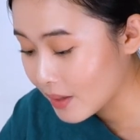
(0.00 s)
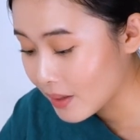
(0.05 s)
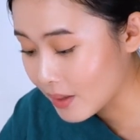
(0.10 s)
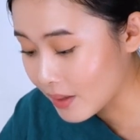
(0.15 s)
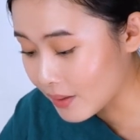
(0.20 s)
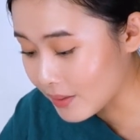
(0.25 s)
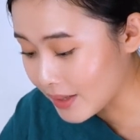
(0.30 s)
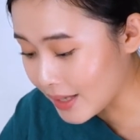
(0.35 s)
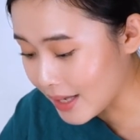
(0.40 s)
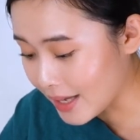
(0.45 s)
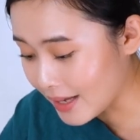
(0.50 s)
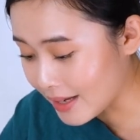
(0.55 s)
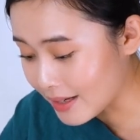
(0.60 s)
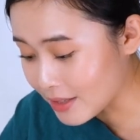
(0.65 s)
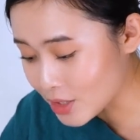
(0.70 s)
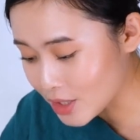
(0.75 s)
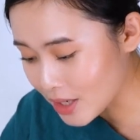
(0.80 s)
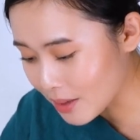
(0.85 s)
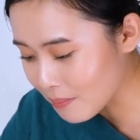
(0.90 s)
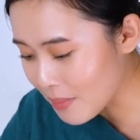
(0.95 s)
Cử
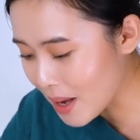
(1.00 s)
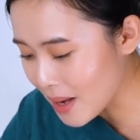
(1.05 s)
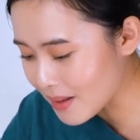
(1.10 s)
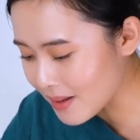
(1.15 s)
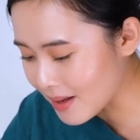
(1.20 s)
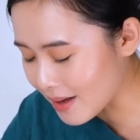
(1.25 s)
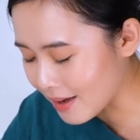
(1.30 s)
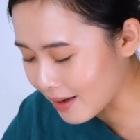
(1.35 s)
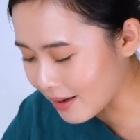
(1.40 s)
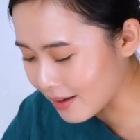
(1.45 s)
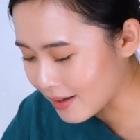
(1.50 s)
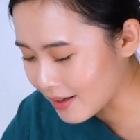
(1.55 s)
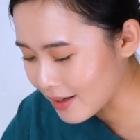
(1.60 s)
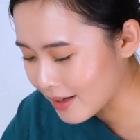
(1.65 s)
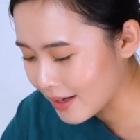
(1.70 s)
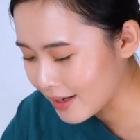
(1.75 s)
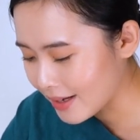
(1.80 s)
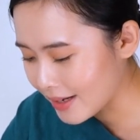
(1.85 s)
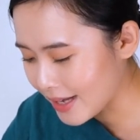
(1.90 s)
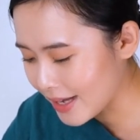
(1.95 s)
chỉ rất bất ngờ
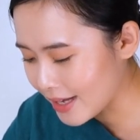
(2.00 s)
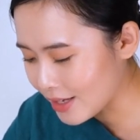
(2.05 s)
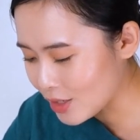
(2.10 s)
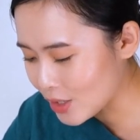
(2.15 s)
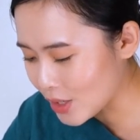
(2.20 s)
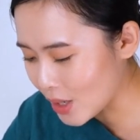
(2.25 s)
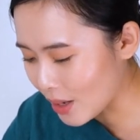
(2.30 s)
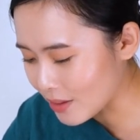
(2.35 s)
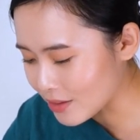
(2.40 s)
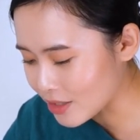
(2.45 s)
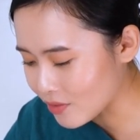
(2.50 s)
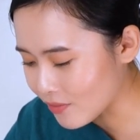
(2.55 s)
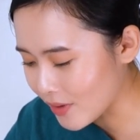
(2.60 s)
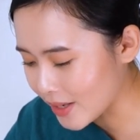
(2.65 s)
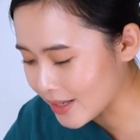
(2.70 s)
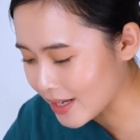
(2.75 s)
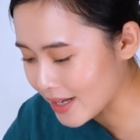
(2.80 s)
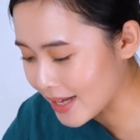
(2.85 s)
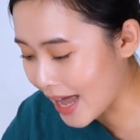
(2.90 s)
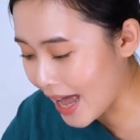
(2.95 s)
khiến cho
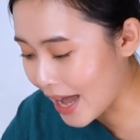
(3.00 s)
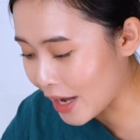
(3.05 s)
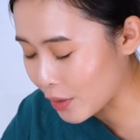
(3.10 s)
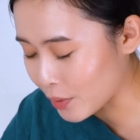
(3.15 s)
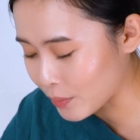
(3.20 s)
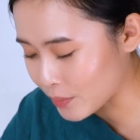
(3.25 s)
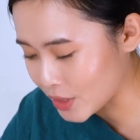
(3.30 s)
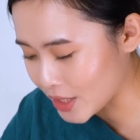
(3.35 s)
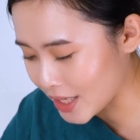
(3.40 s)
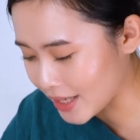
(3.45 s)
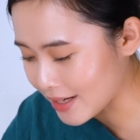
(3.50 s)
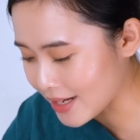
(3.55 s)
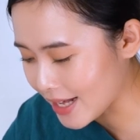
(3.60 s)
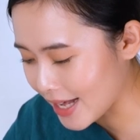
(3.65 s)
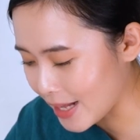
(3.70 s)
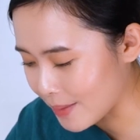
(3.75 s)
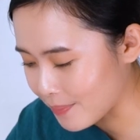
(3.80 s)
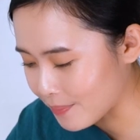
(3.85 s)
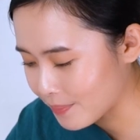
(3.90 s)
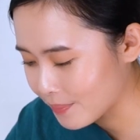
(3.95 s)
Spatika không tránh
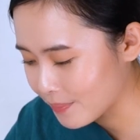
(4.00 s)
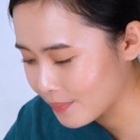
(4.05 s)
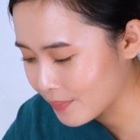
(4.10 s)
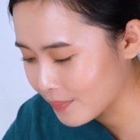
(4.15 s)
kịp.